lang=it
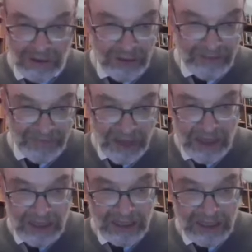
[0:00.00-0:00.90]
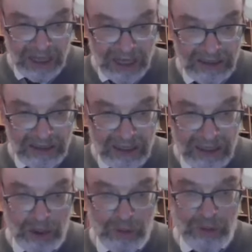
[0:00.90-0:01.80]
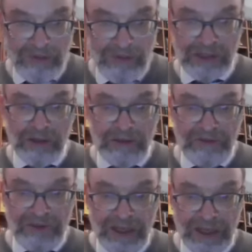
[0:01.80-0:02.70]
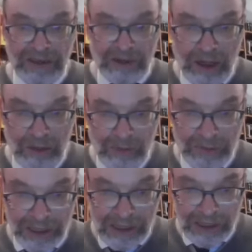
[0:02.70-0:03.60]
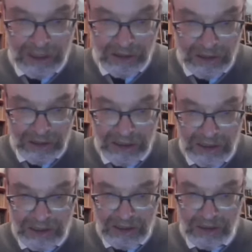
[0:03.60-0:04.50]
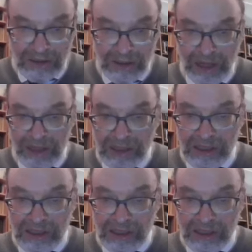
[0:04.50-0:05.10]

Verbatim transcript: una grande influenza su di lui. Si narra che dopo averlo affidato a un precettore negli studi ebraici,